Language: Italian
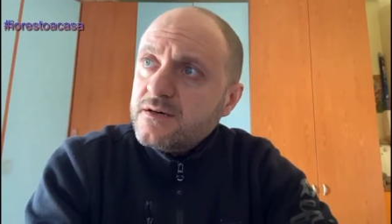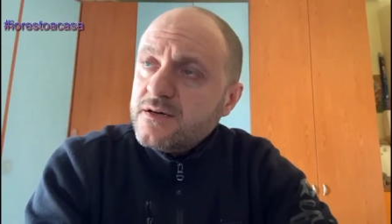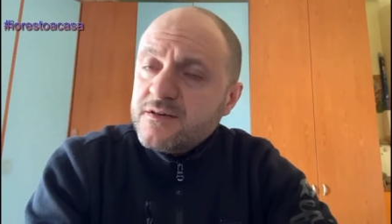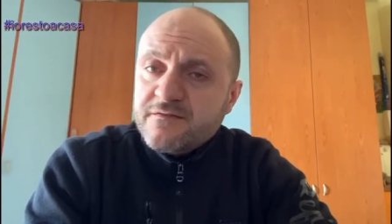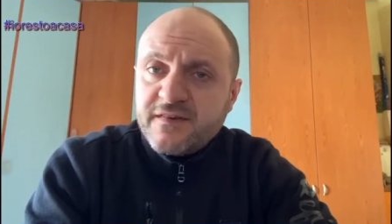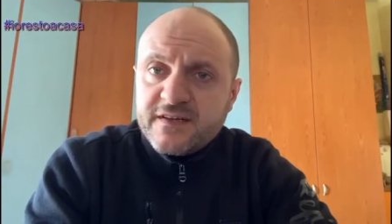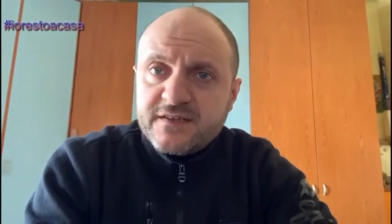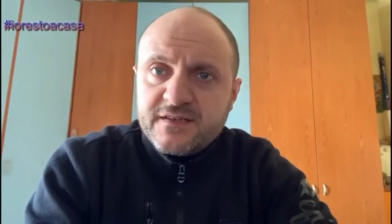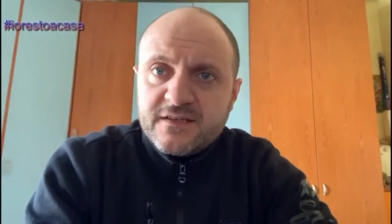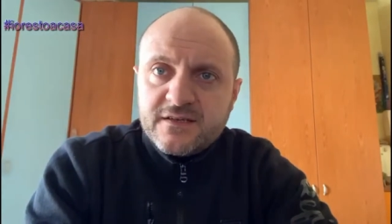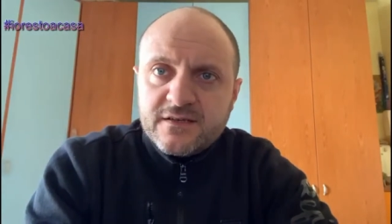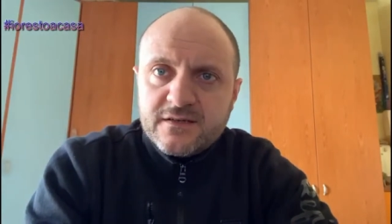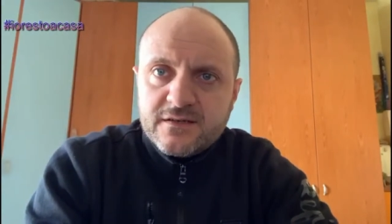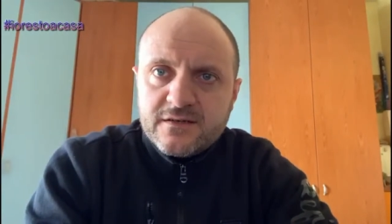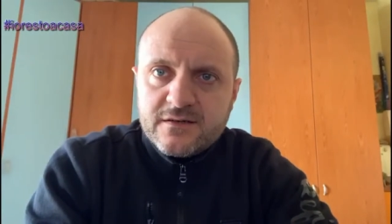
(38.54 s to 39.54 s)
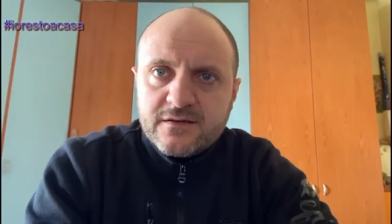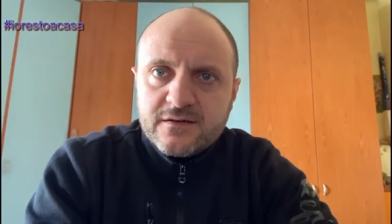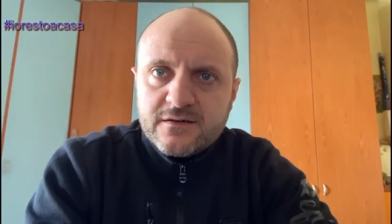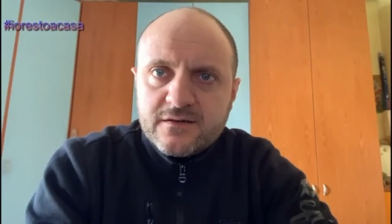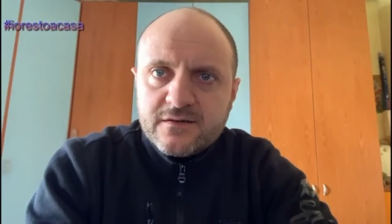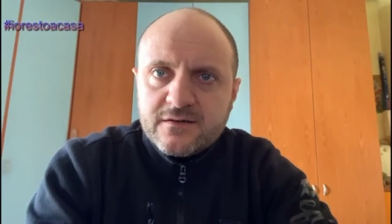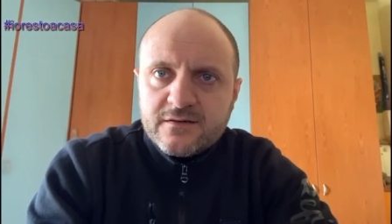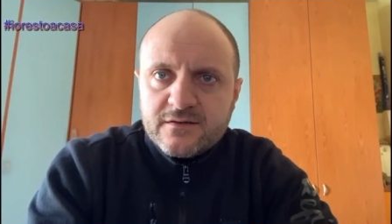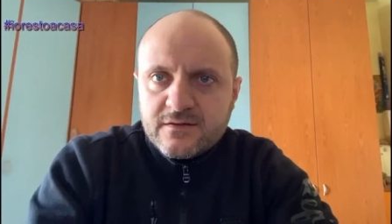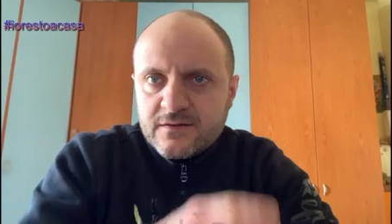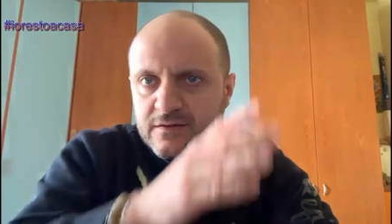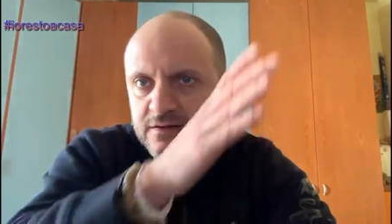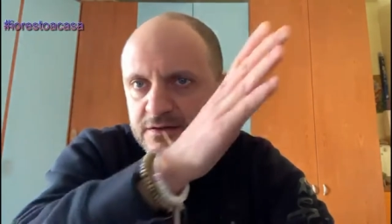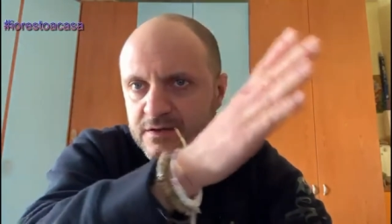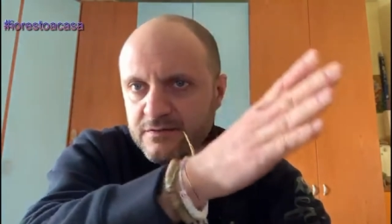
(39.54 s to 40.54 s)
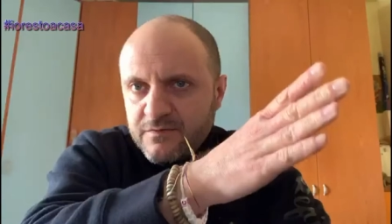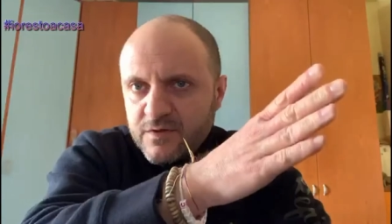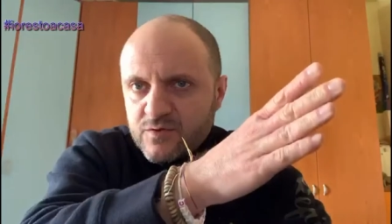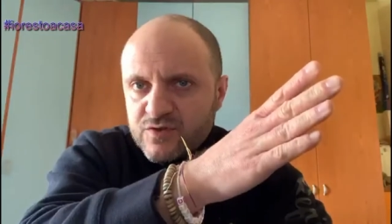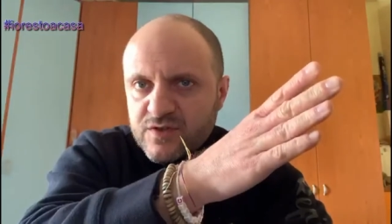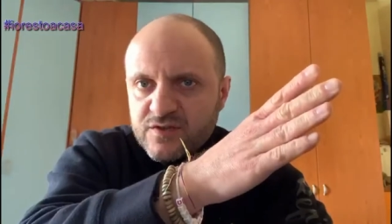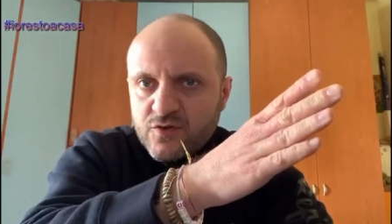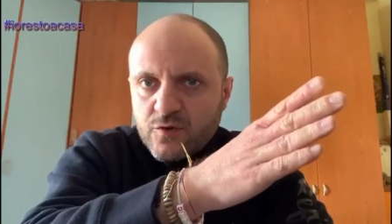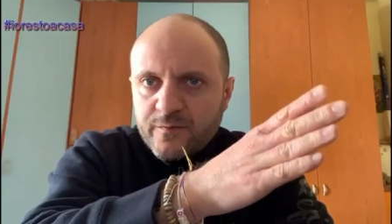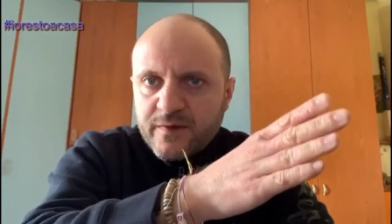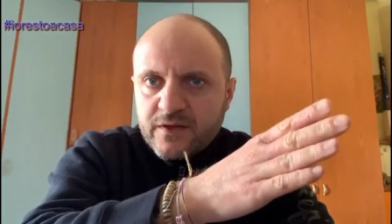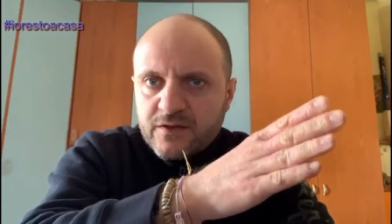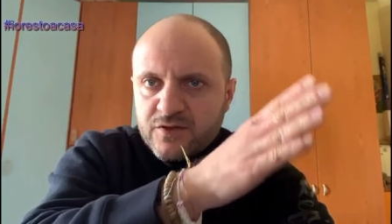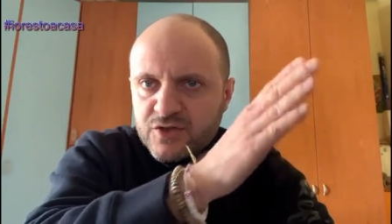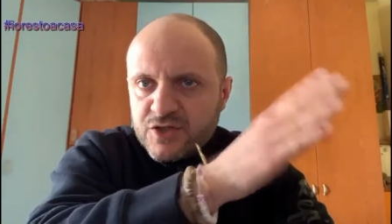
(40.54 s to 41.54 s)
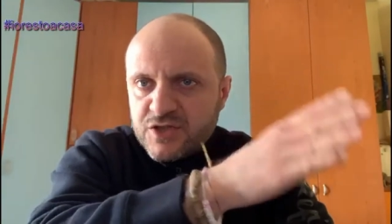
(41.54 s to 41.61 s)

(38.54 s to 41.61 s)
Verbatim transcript: Infatti eh, il virus è scoppiato in